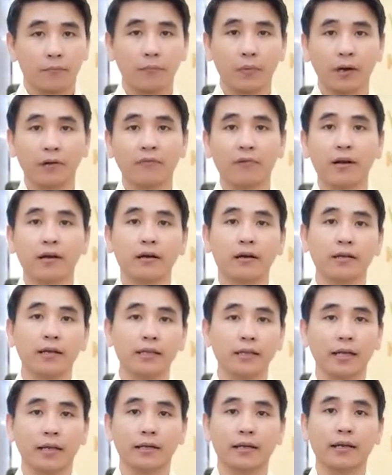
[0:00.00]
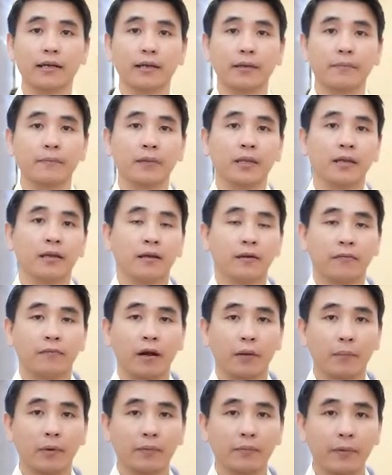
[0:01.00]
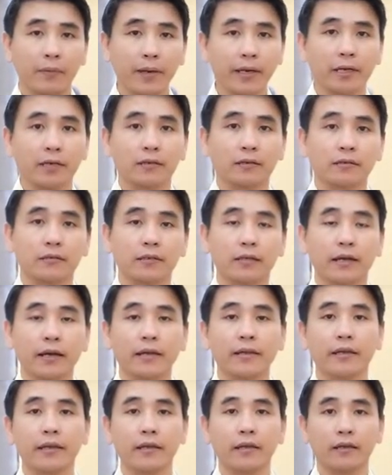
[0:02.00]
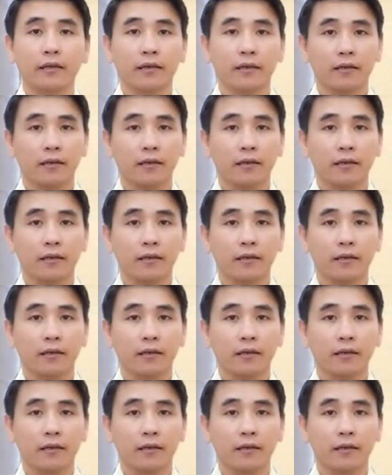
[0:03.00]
mình phải là người đích thân trải nghiệm và mình phải biết được những cái gì